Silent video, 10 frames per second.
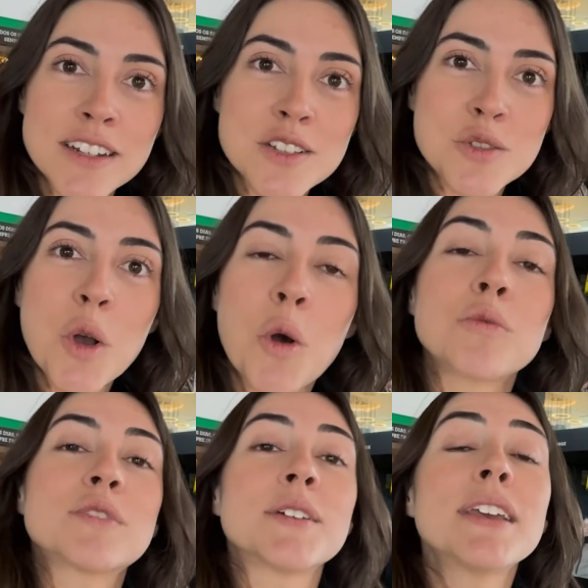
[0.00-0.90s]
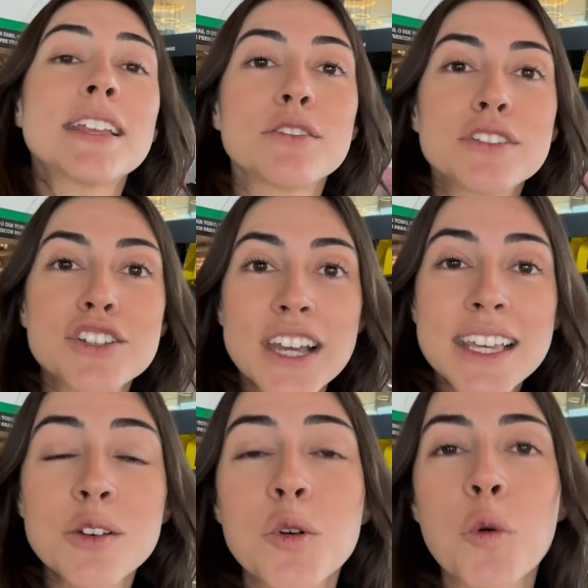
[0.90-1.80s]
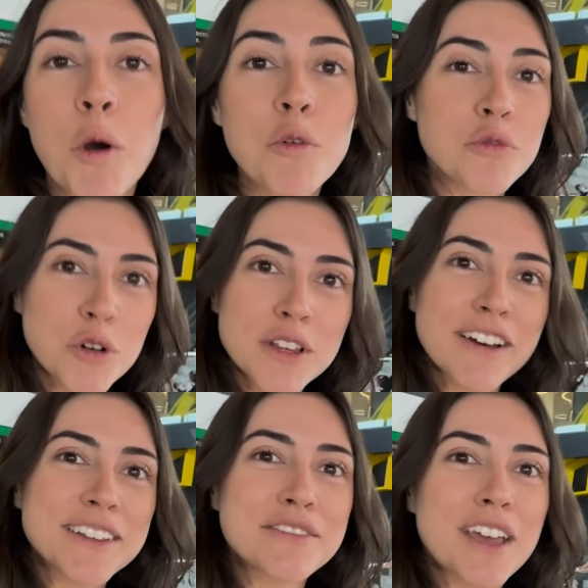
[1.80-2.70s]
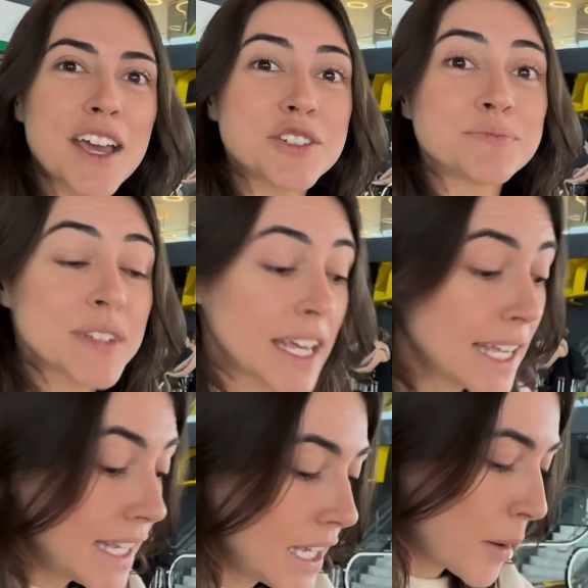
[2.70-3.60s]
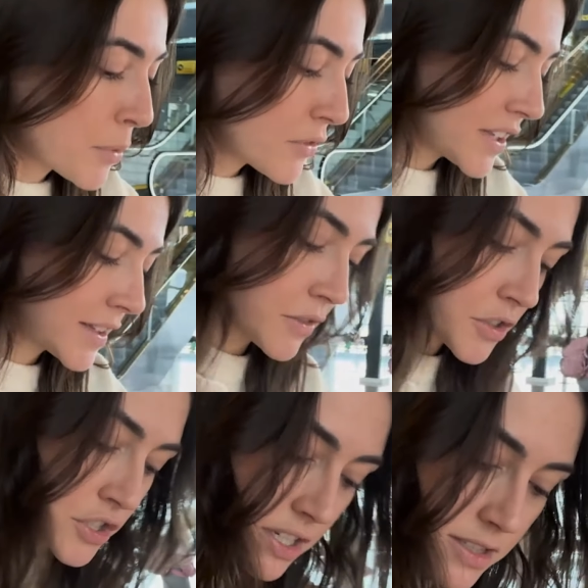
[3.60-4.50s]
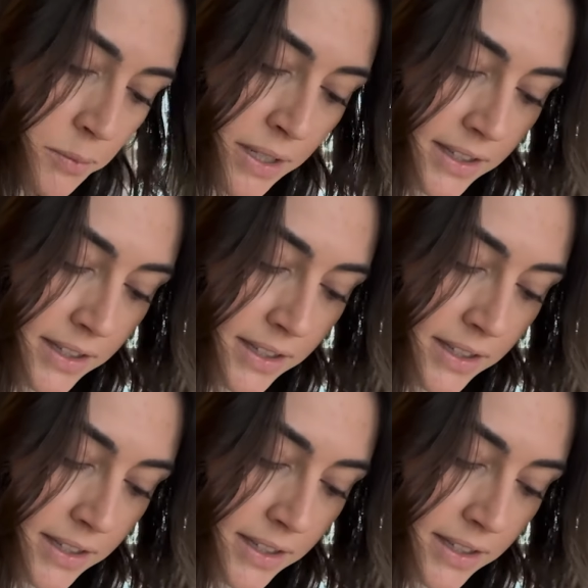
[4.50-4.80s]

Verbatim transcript: na sua conta. Então vou deixar aqui o cupom Vou Levar na Viagem. E aproveitando as dicas também